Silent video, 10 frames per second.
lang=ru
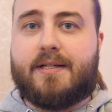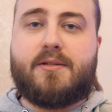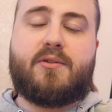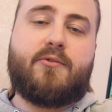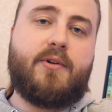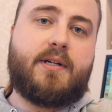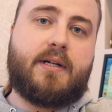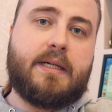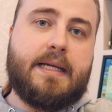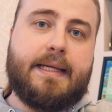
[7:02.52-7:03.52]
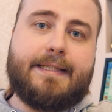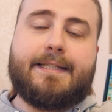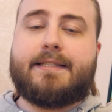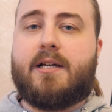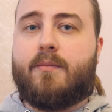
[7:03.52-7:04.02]
настройках, и
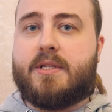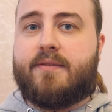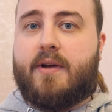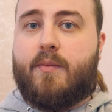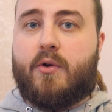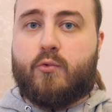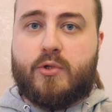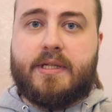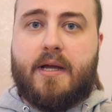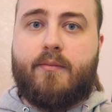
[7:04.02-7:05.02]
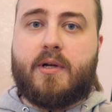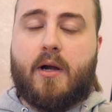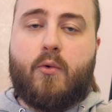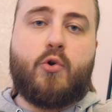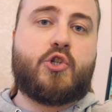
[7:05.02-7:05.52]
тогда мы с вами узнаем,
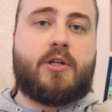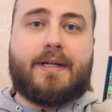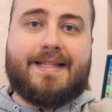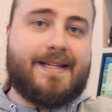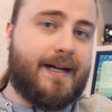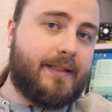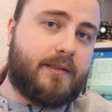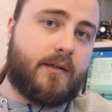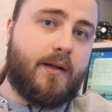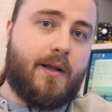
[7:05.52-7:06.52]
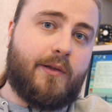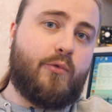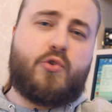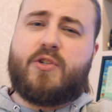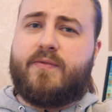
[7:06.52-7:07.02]
какой же радиатор
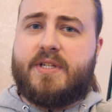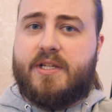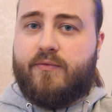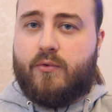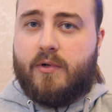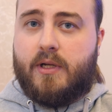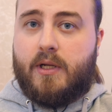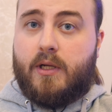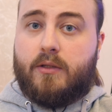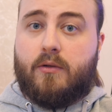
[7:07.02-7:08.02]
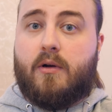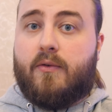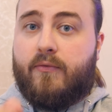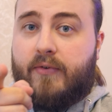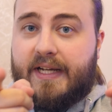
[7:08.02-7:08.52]
лучше всего. Но
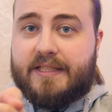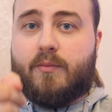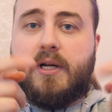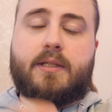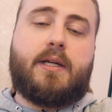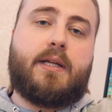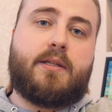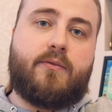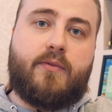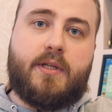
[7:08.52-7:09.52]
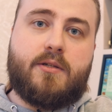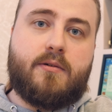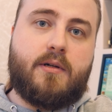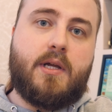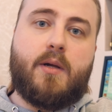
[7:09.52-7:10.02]
в этом конкретном
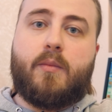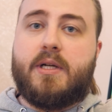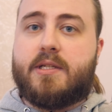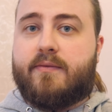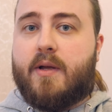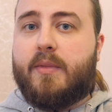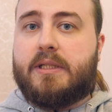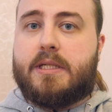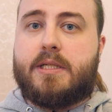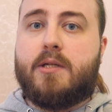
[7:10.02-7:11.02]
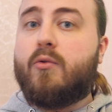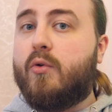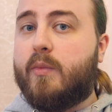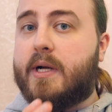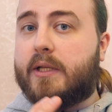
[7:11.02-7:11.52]
видео мы с вами
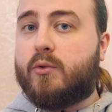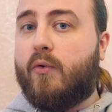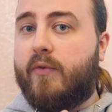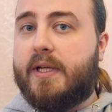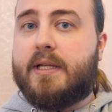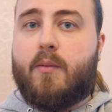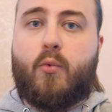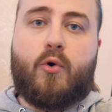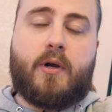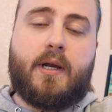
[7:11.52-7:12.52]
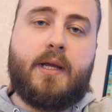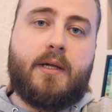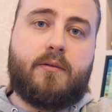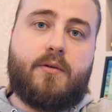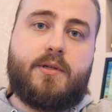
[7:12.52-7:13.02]
тестируем готовые наборы,
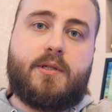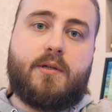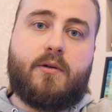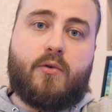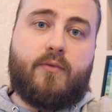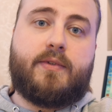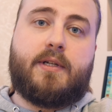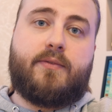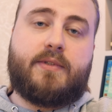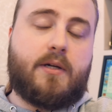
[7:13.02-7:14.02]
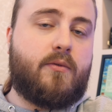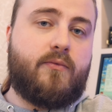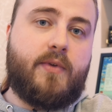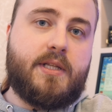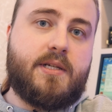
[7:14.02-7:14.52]
то есть ровно в
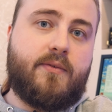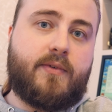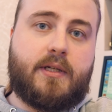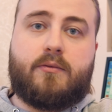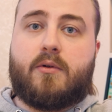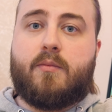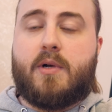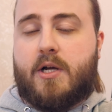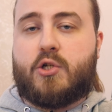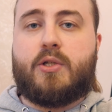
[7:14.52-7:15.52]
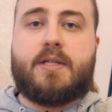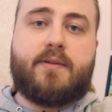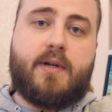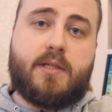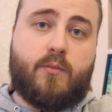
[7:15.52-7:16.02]
таком виде, в котором каждый из
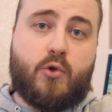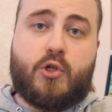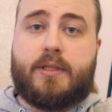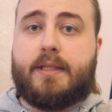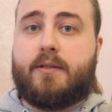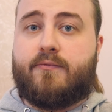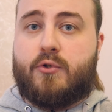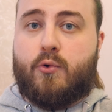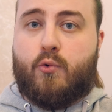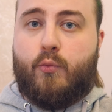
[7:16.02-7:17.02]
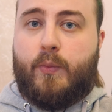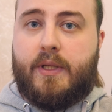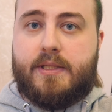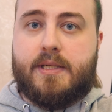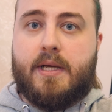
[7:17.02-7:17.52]
вас может это все
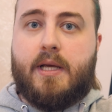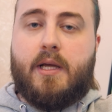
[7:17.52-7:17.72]
купить.